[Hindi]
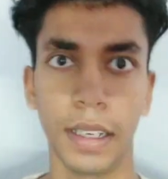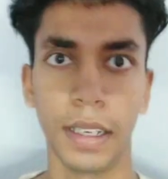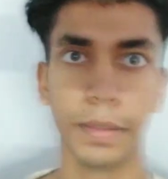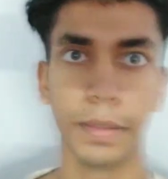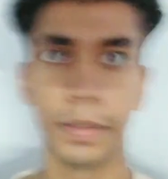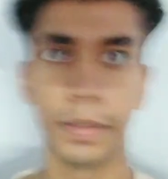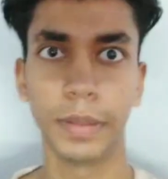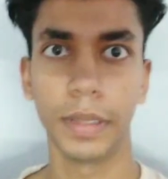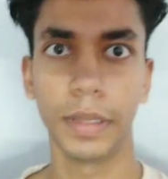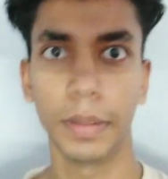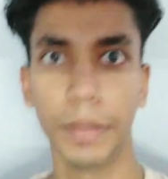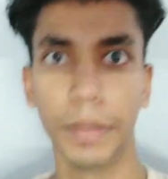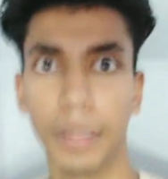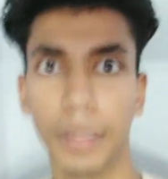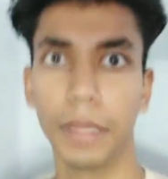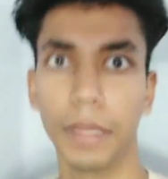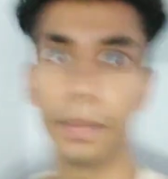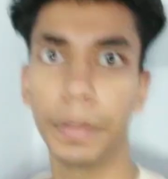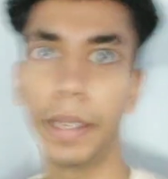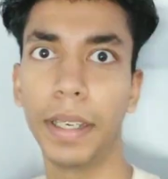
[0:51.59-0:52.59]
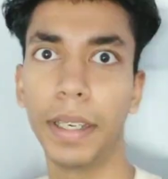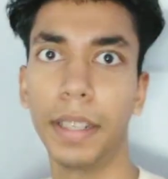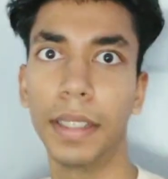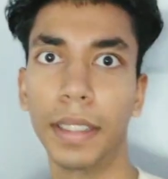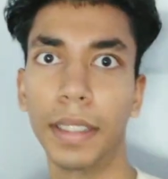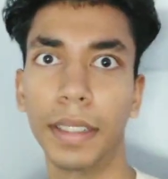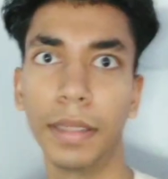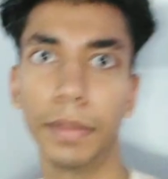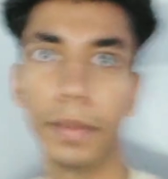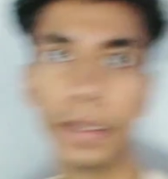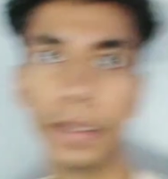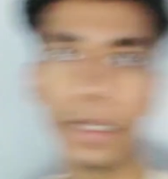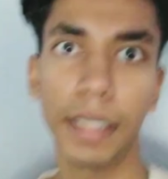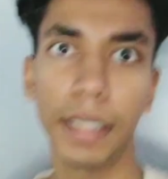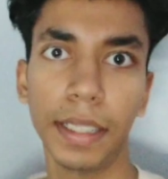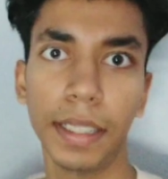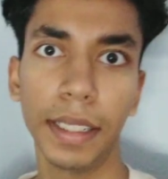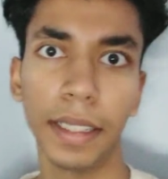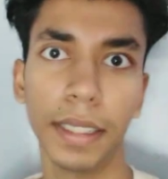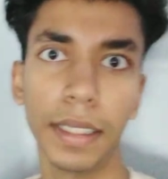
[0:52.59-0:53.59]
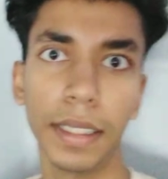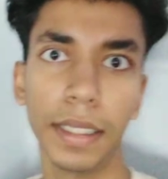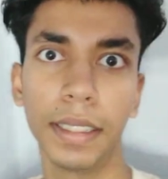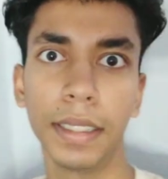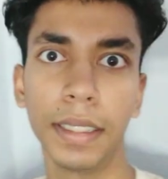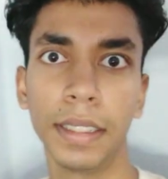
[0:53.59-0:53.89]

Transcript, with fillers: आप सभी का प्यार अगर बना रहे